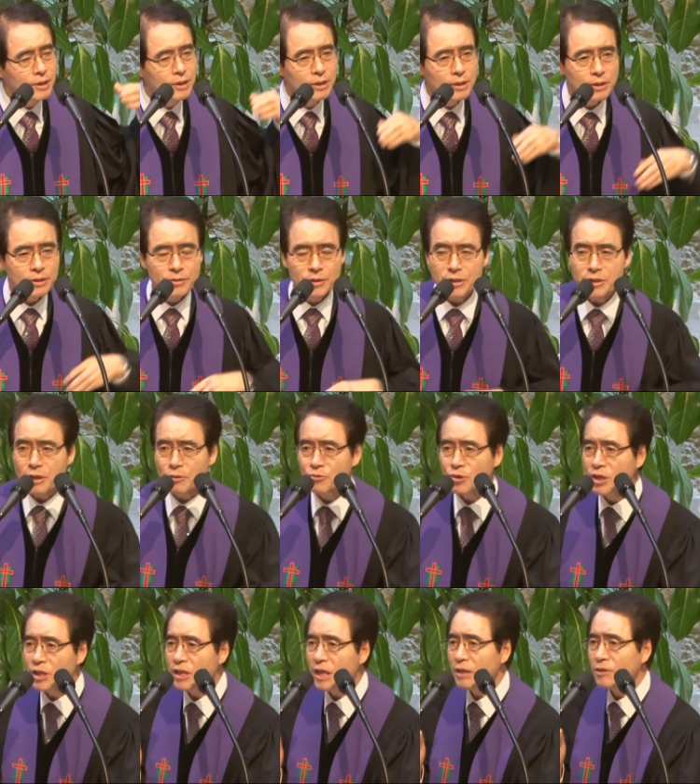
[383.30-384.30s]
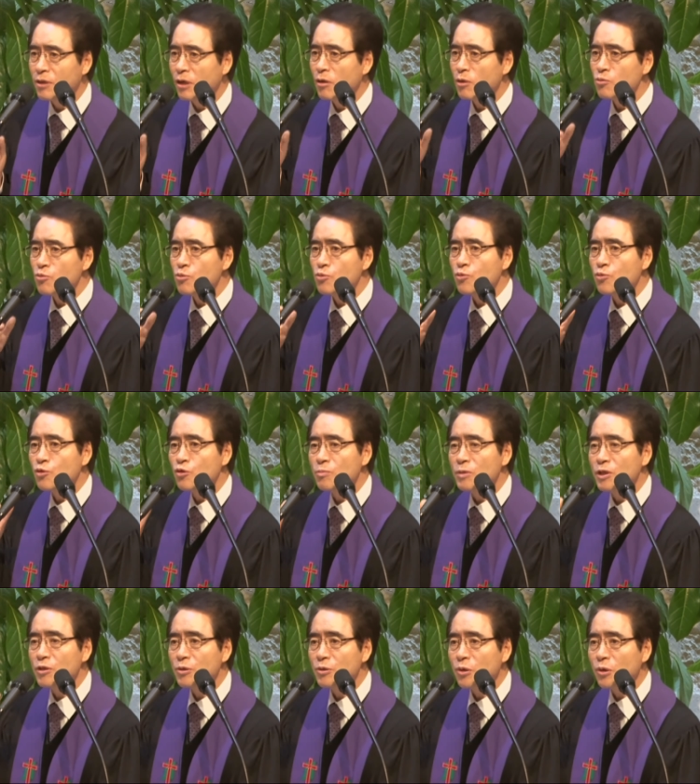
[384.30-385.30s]
근데 예수님께서
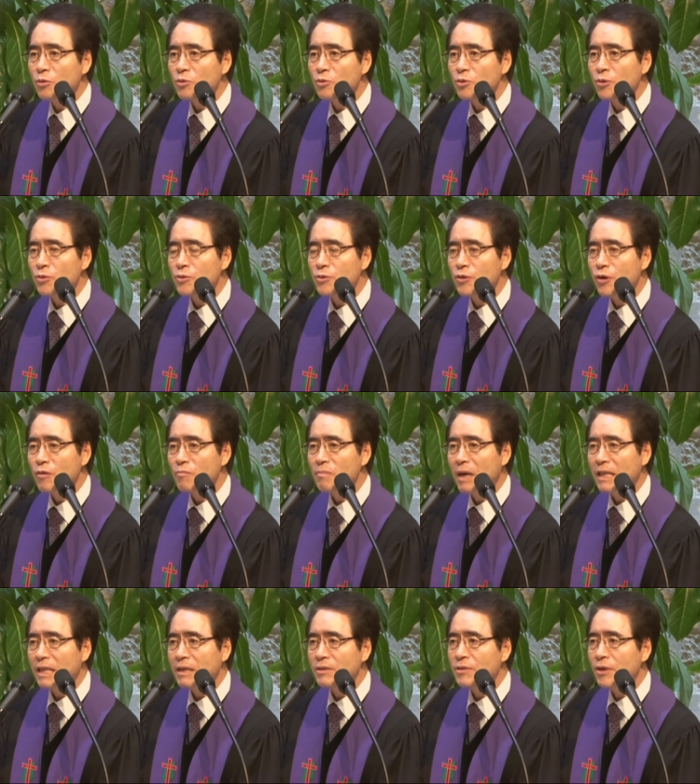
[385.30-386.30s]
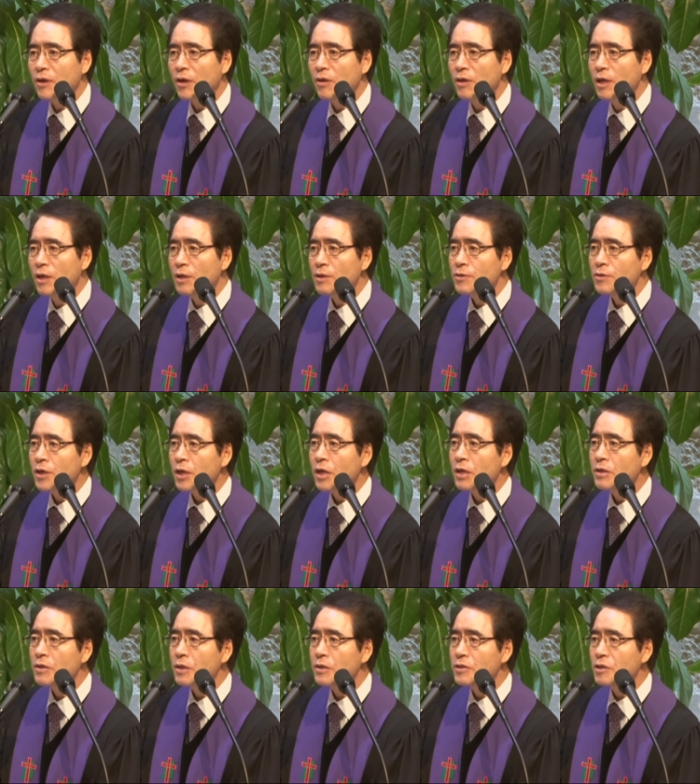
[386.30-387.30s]
주빈으로 초청받아서
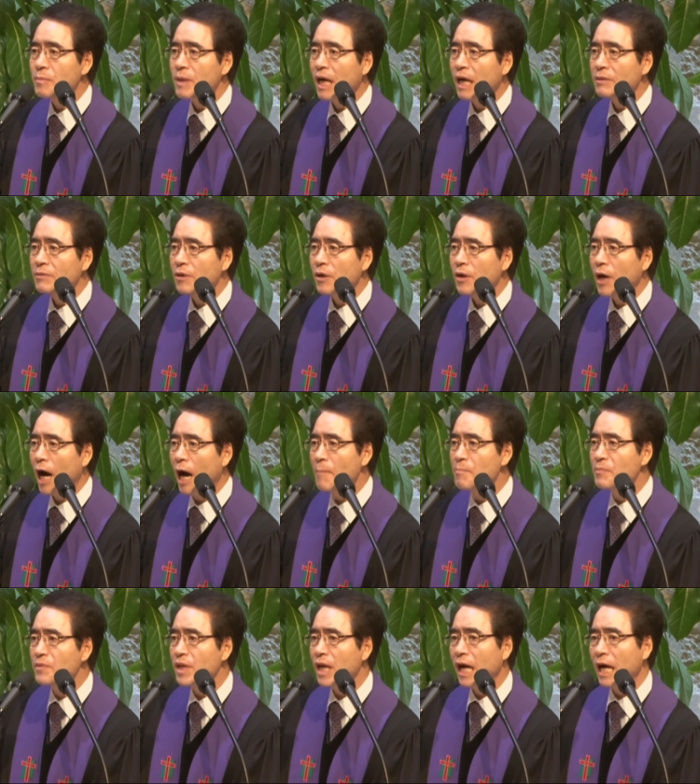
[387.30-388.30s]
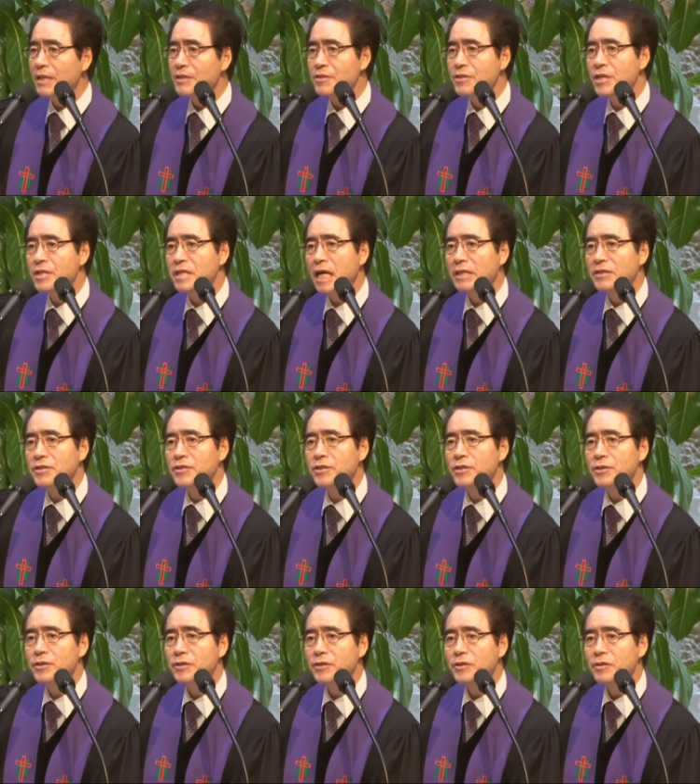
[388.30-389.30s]
세리의 집에 가서 함께 같이
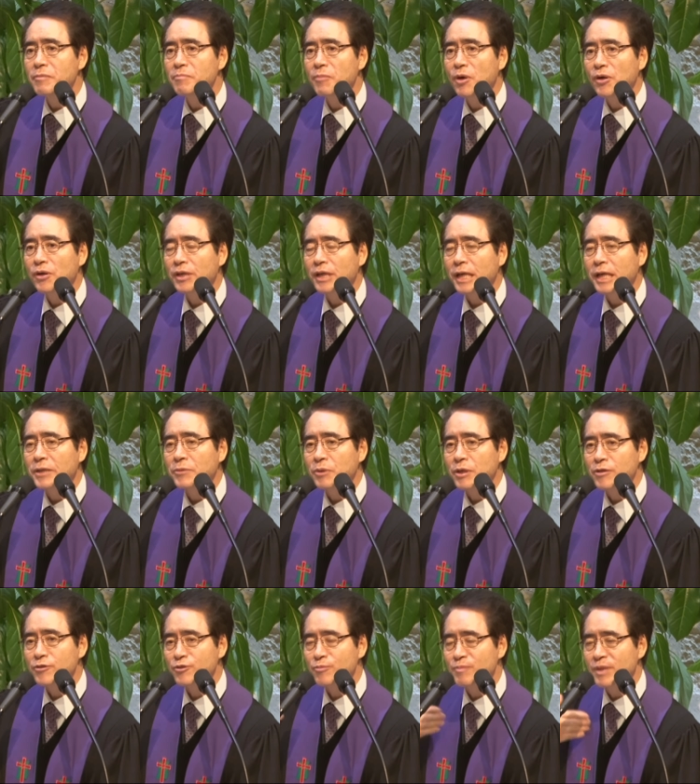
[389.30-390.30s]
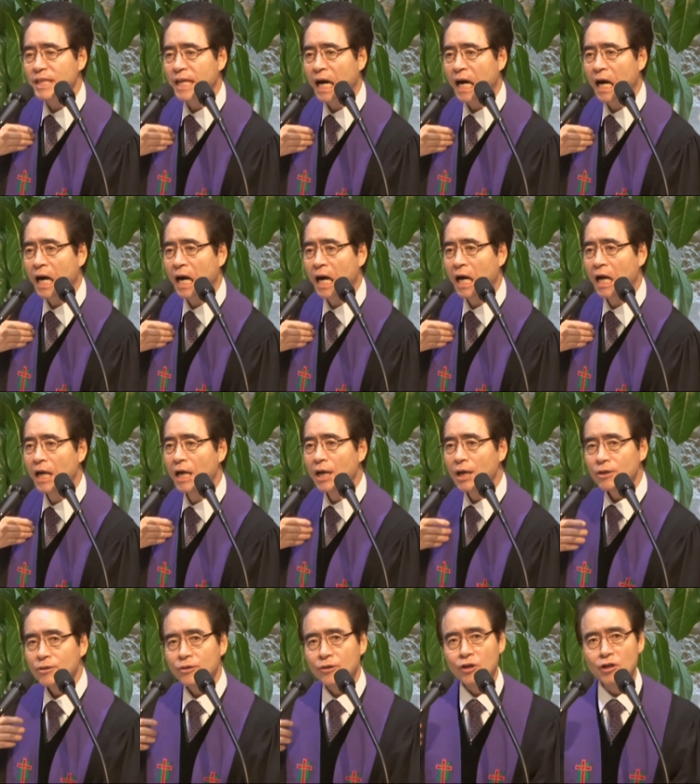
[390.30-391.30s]
잔치를 먹게 되었습니다.
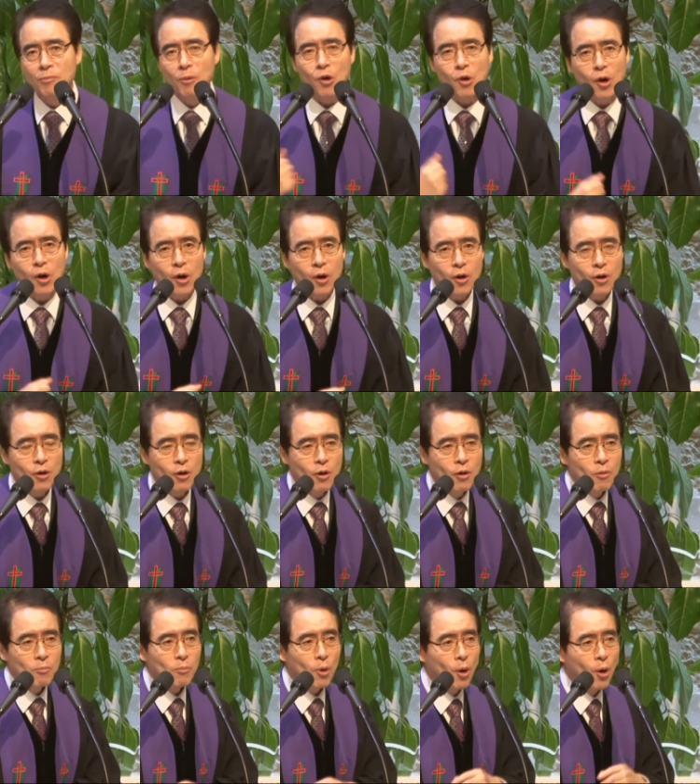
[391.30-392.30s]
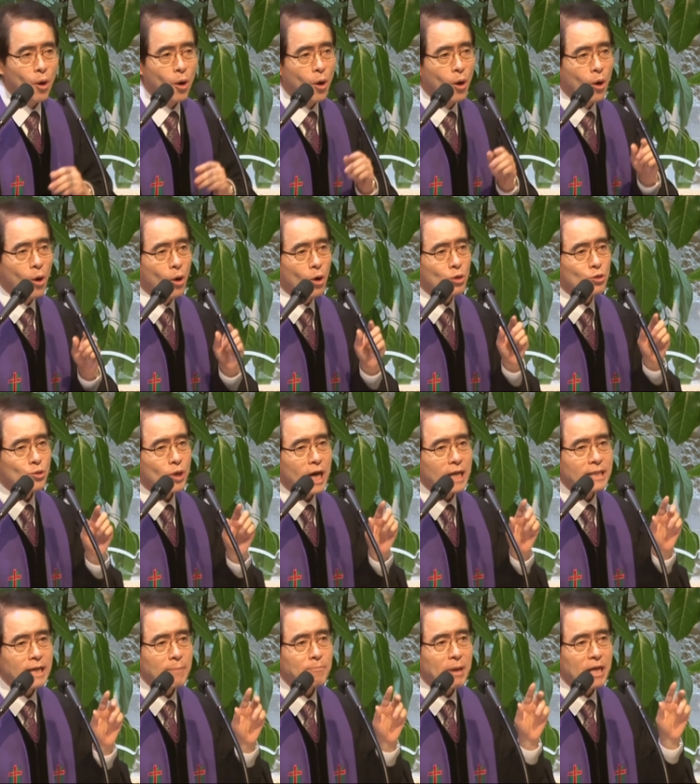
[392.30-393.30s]
그걸 보고 모두가
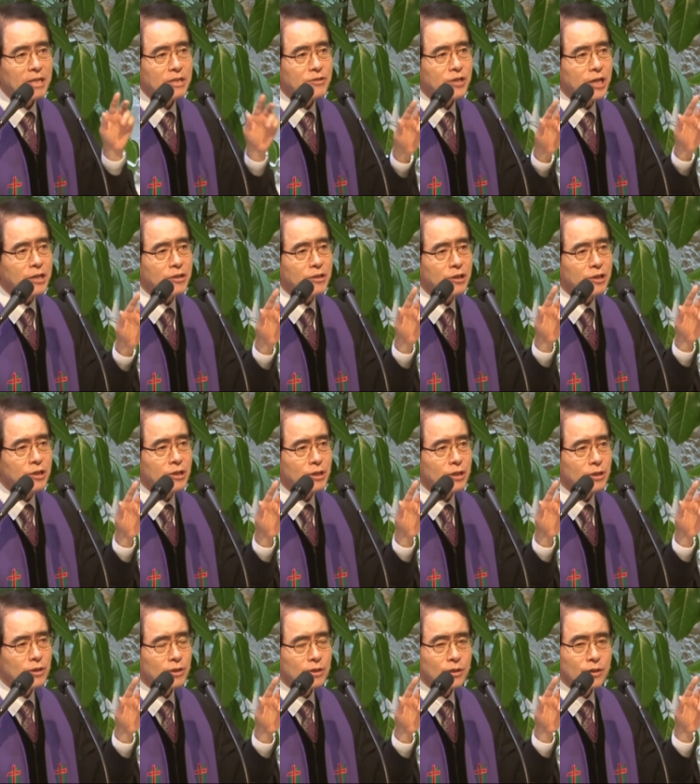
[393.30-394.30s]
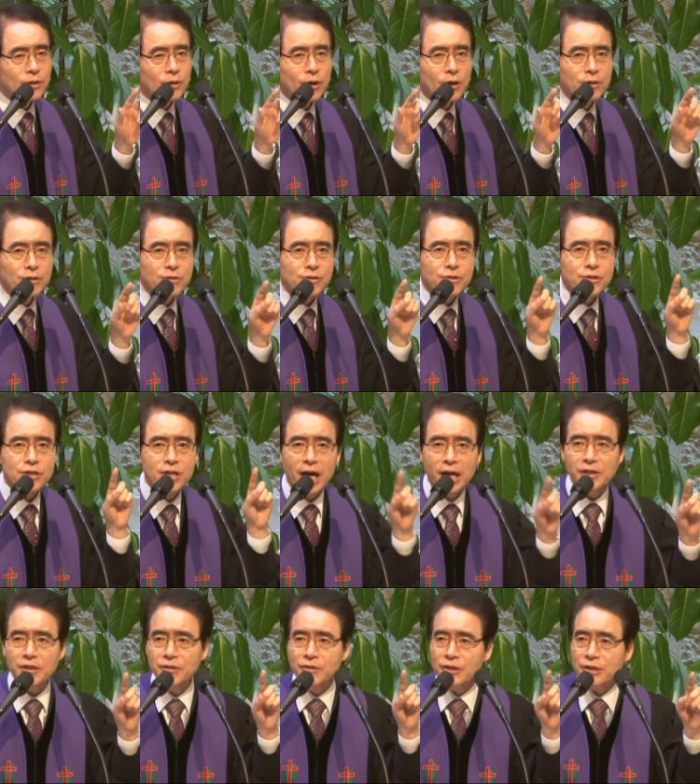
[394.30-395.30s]
다 바리새인들이
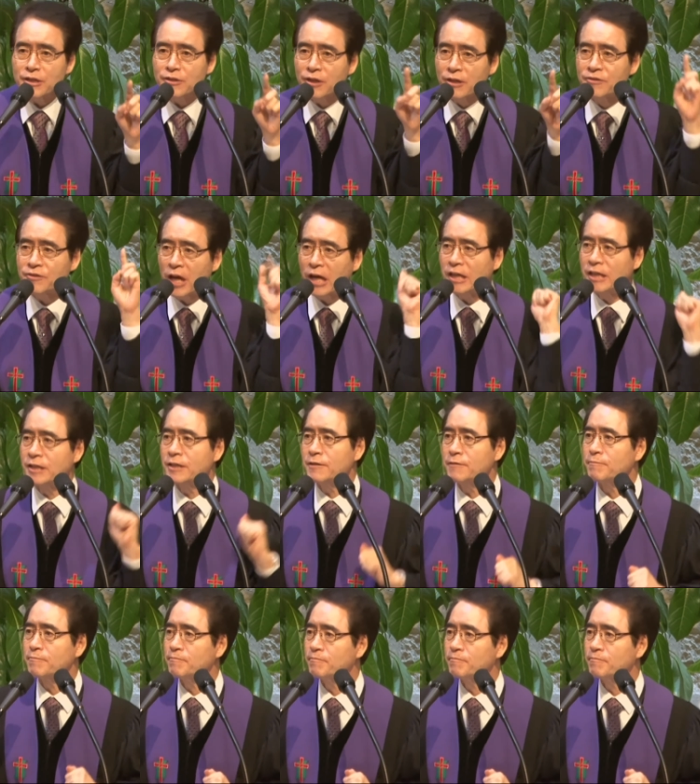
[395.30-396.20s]
어찌하여 너희 선생은